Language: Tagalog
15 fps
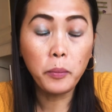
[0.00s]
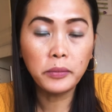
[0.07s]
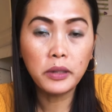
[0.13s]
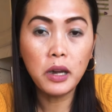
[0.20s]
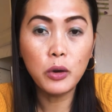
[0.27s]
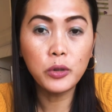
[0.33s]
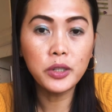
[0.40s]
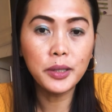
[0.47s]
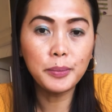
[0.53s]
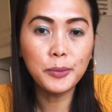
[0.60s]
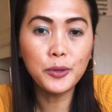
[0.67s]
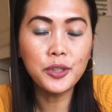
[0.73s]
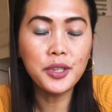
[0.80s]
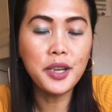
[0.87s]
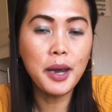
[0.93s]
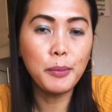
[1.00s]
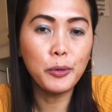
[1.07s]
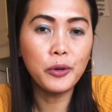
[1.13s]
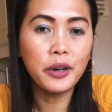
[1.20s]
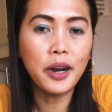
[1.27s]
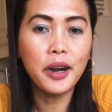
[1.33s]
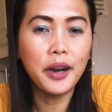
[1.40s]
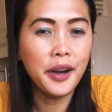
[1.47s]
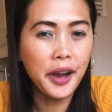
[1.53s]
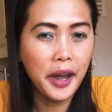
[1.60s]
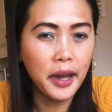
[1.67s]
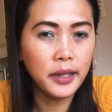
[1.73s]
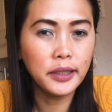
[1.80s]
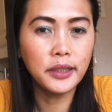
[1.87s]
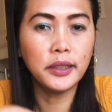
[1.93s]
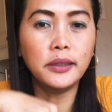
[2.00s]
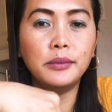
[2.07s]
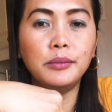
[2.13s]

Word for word: kausap ko si Amor Carias.